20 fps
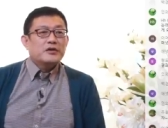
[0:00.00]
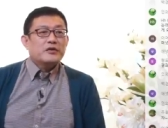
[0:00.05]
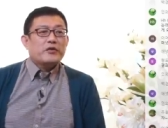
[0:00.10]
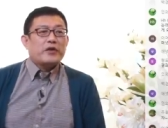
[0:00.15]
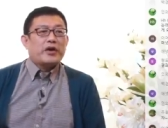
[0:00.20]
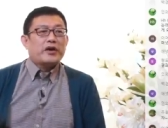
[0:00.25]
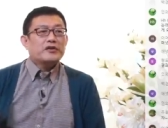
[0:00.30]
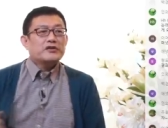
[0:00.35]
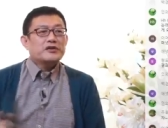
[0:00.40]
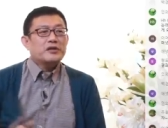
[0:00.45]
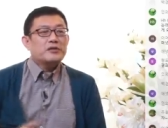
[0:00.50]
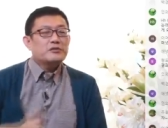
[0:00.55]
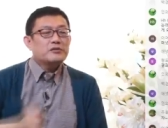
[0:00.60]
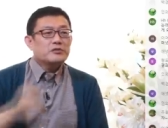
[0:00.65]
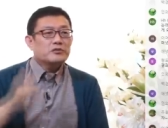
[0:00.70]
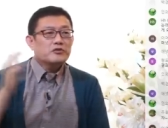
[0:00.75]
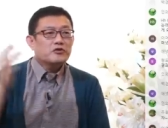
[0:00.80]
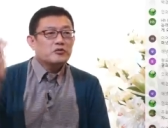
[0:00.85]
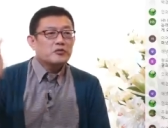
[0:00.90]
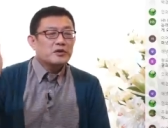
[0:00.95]
계획 세울
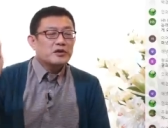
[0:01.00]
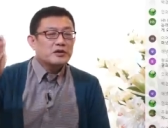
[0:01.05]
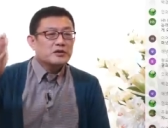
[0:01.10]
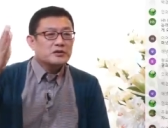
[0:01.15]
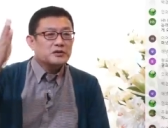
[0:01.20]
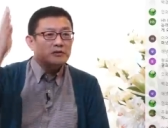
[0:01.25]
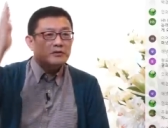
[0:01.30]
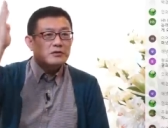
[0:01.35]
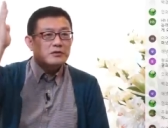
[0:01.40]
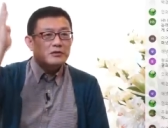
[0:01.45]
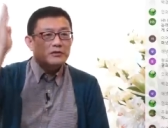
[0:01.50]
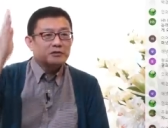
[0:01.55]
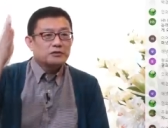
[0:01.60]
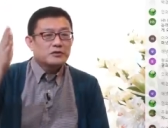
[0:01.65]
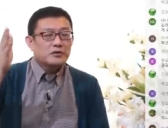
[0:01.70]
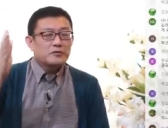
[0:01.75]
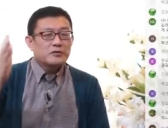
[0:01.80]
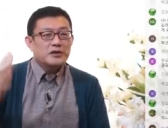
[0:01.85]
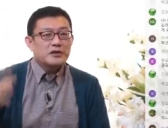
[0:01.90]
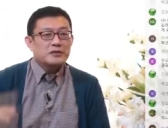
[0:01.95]
정도만 하시고
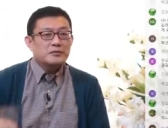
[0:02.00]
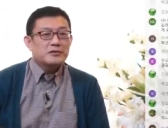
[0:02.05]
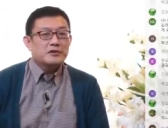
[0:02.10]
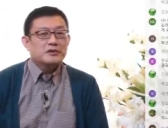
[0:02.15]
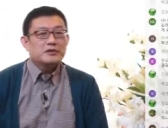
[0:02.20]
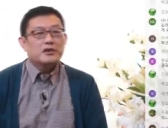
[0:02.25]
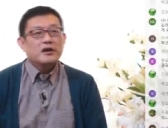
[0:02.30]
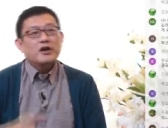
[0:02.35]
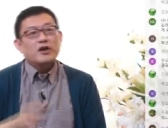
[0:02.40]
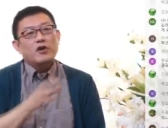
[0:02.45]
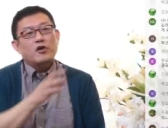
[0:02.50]
너무 하지 마시고